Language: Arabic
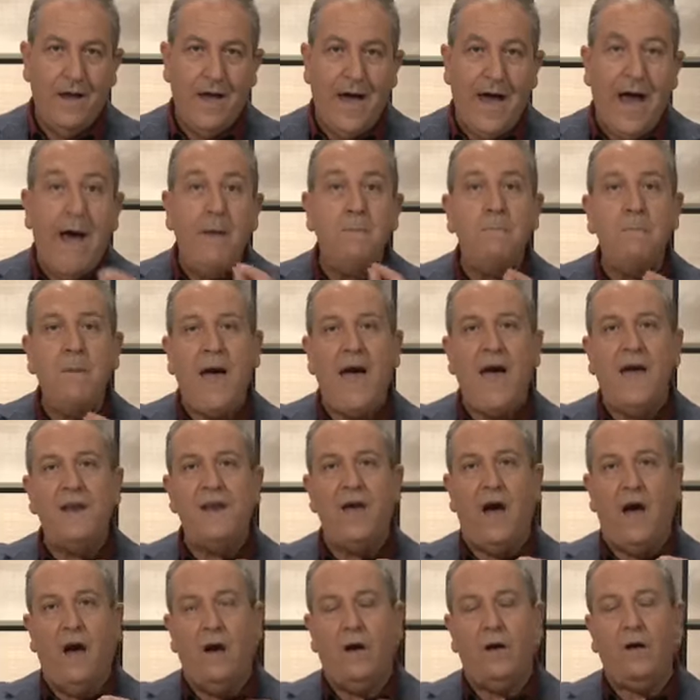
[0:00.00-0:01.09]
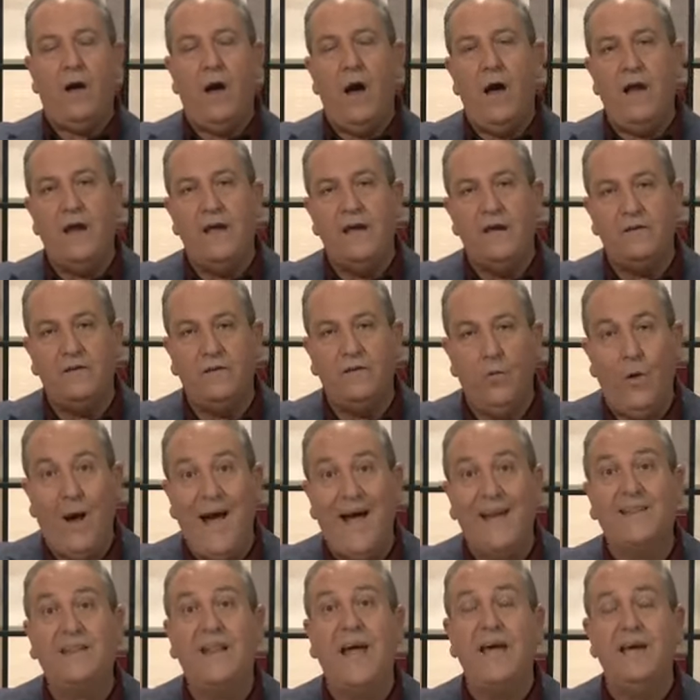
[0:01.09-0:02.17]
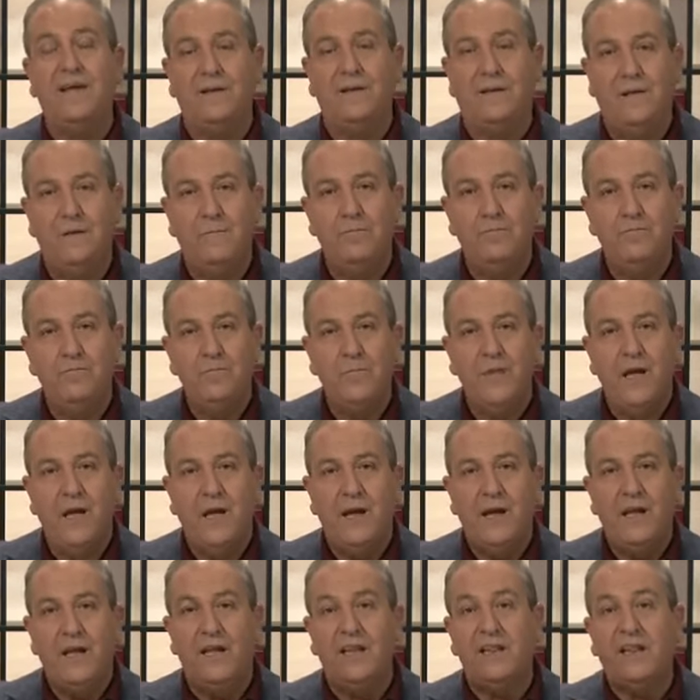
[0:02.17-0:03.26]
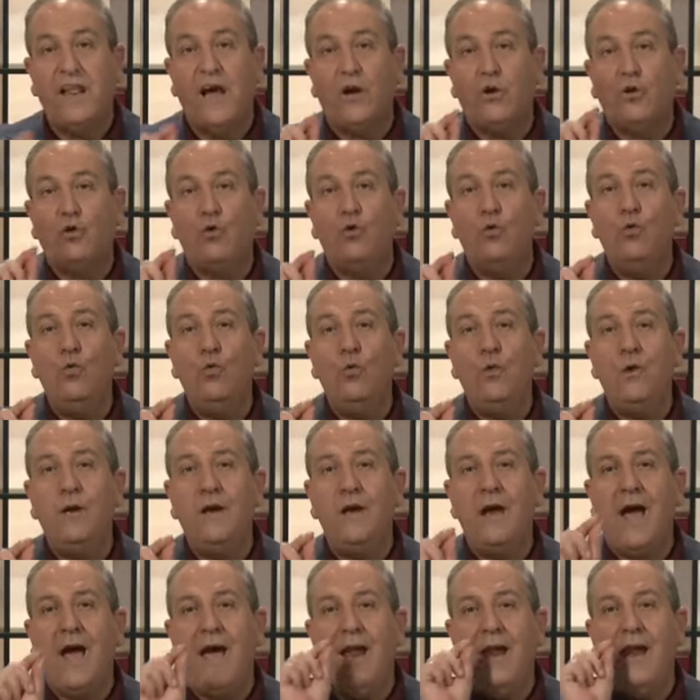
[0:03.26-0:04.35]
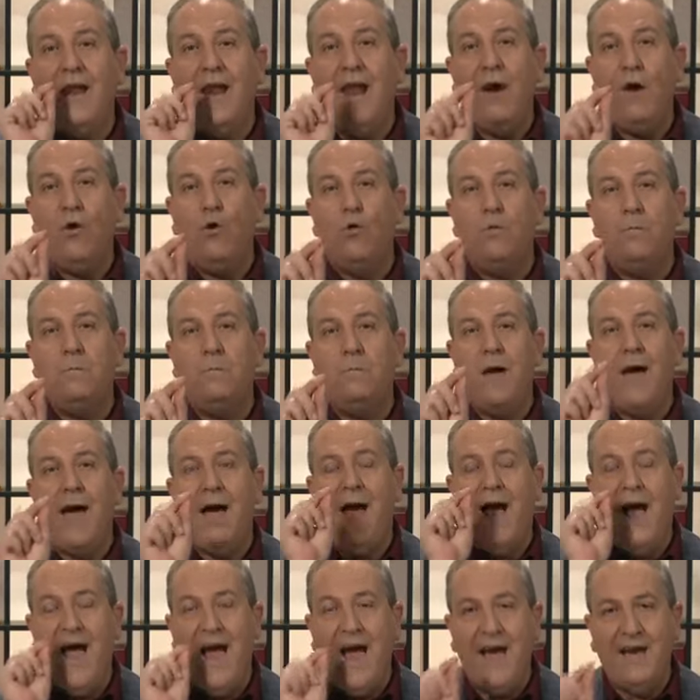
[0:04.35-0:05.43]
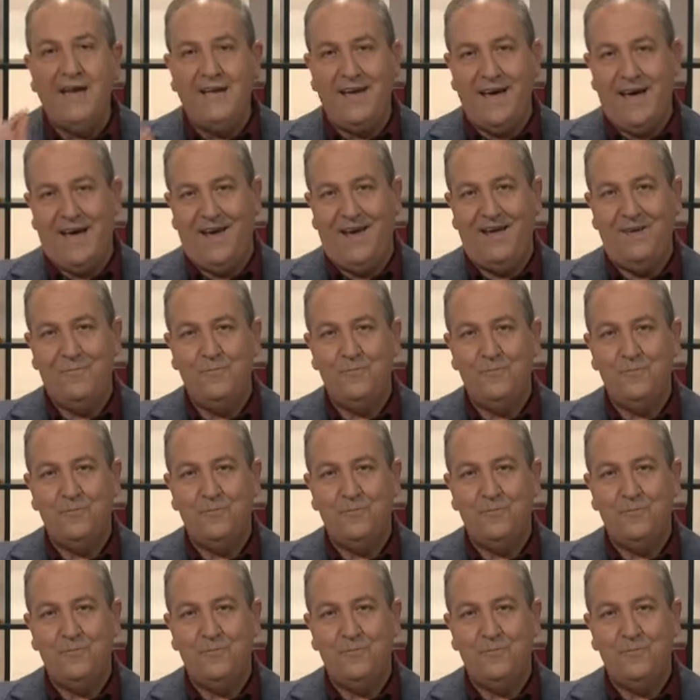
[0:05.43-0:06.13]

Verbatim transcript: أما أنا قال يسوع أتيت لتكون لهم حياة